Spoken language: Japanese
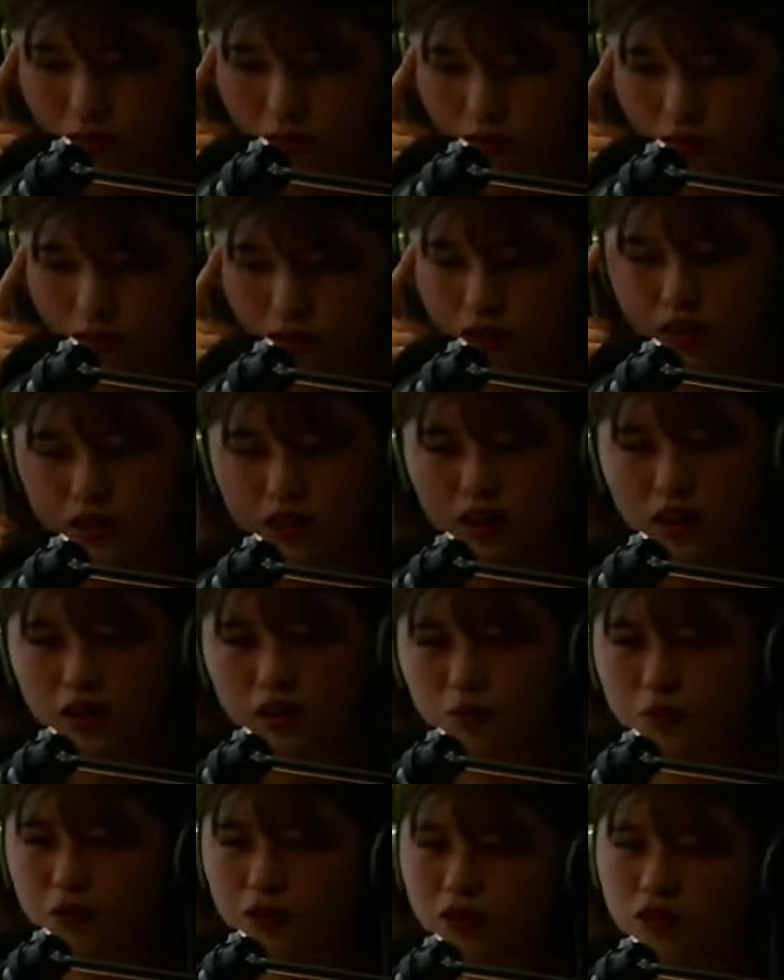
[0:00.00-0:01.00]
最大
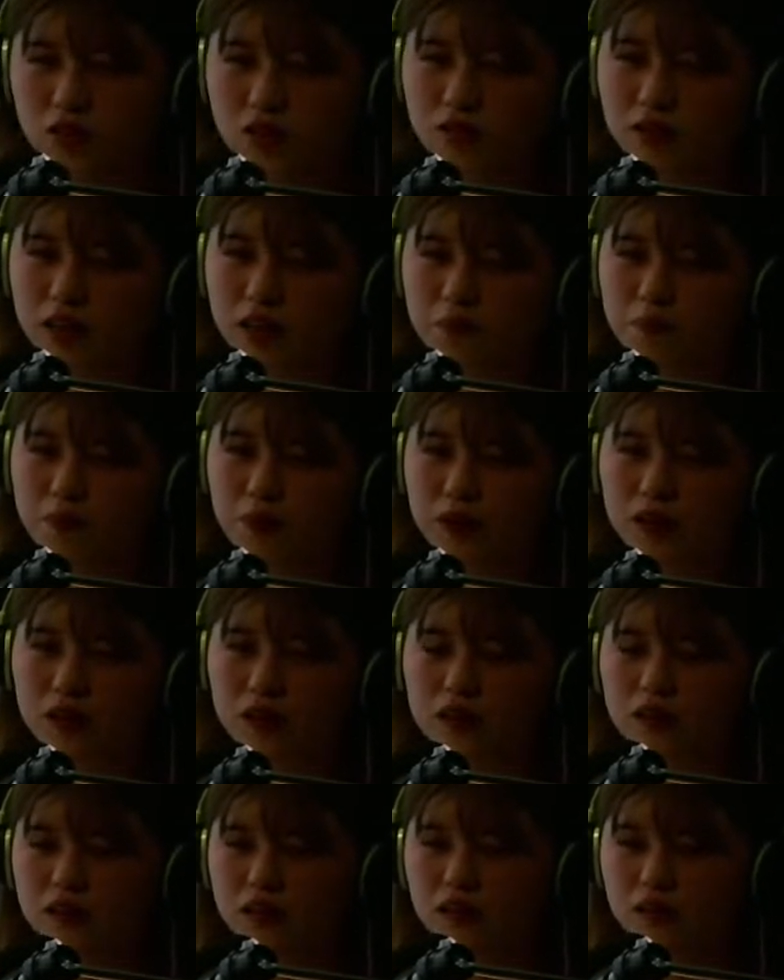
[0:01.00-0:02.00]
の魅力はやっぱ
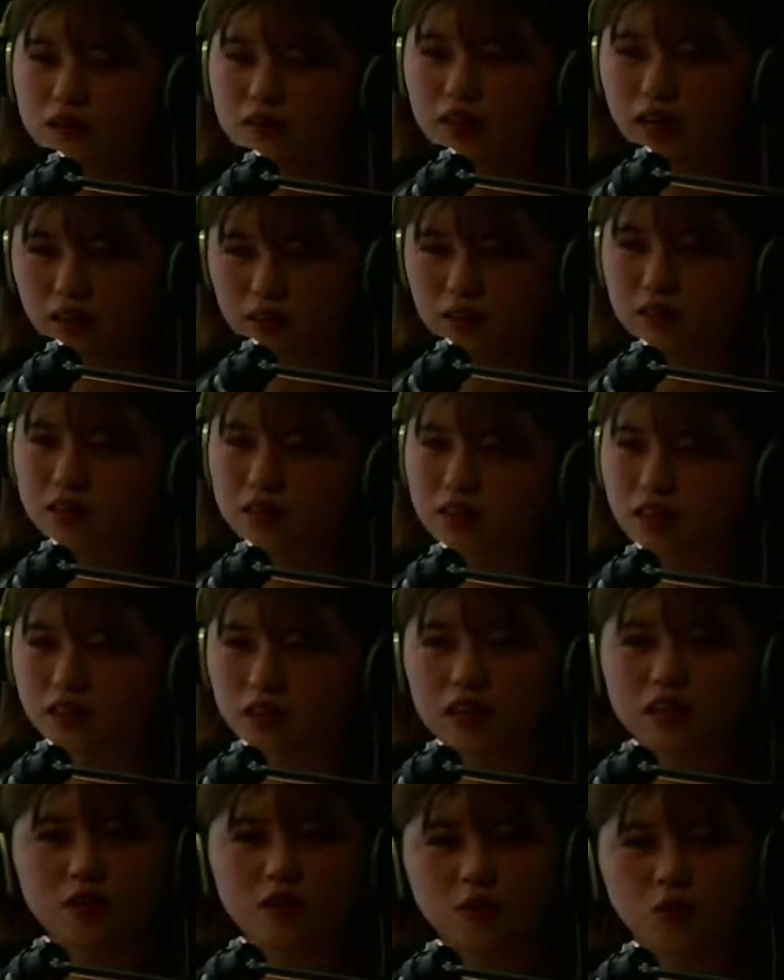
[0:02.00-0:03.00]
りダンスか
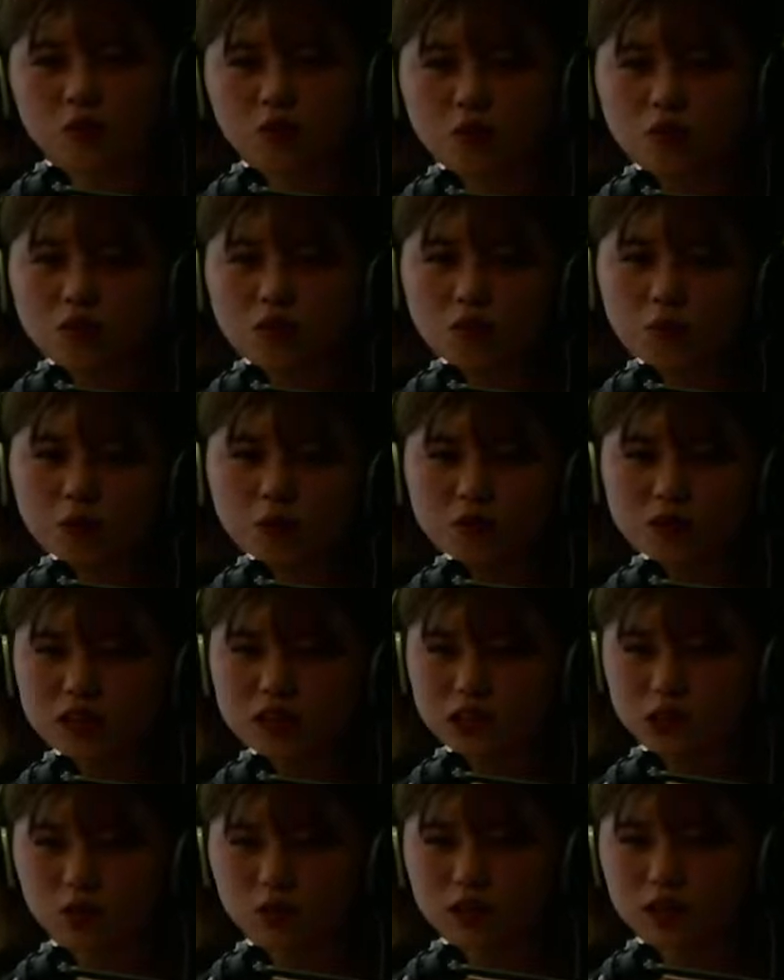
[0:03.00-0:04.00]
なと思うんで
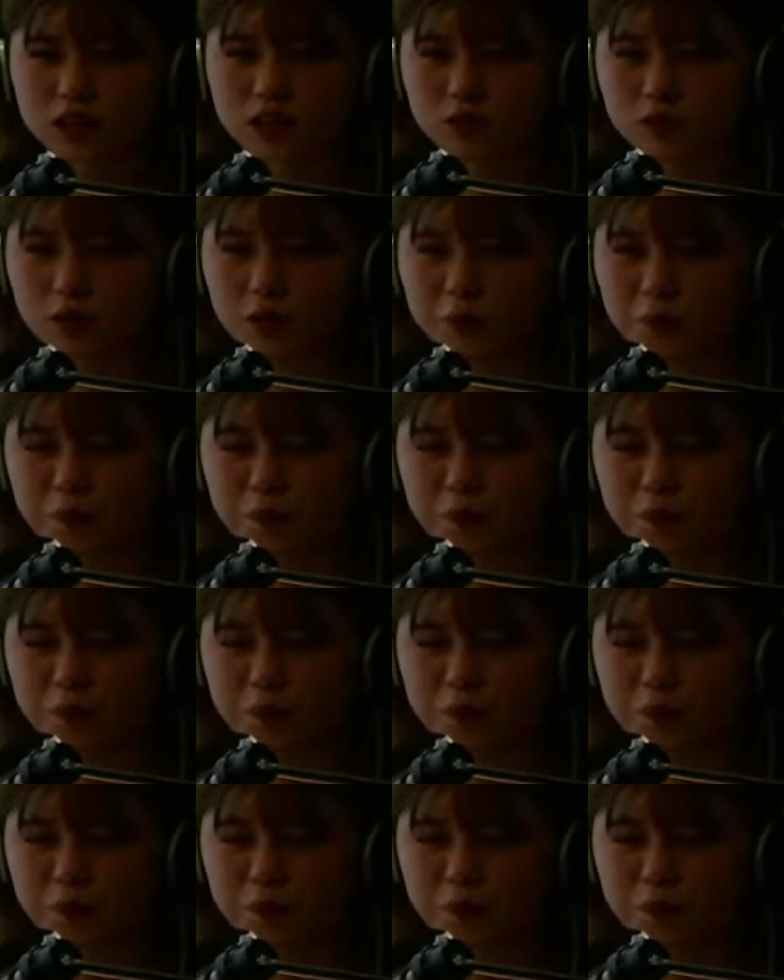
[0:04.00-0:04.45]
すよ私は。